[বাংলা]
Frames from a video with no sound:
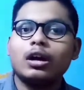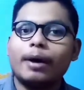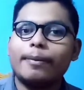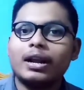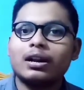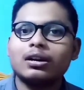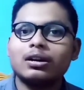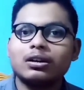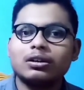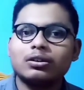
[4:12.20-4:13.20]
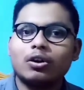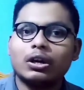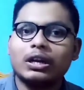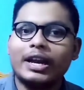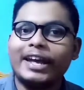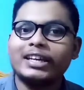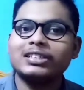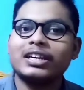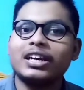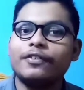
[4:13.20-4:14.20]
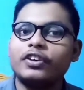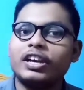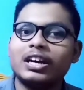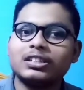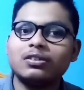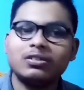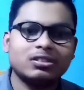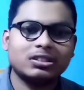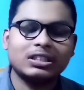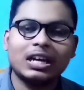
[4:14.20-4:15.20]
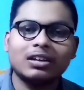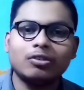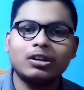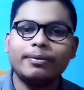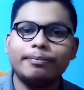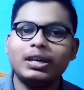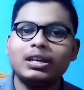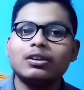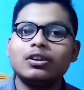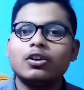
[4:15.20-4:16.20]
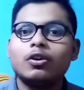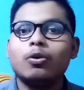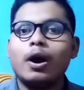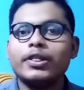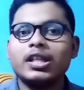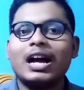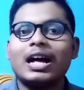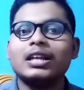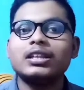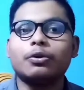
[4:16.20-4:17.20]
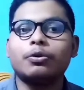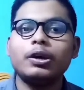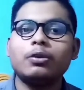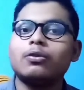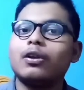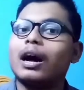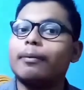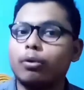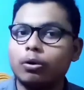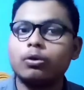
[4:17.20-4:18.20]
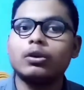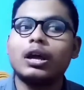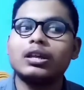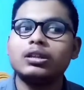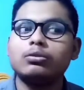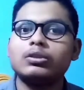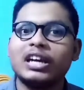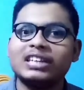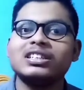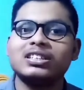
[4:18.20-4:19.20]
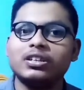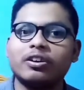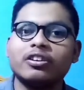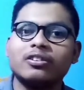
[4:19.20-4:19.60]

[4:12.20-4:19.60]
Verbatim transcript: আবার ওনার একই জায়গায় ফিরে আসলো তাহলে বিক হুয়াওয়ে থেকে আলাদা হয়ে কোনো লাভ হলো না কিন্তু দেখা যাক কী হয়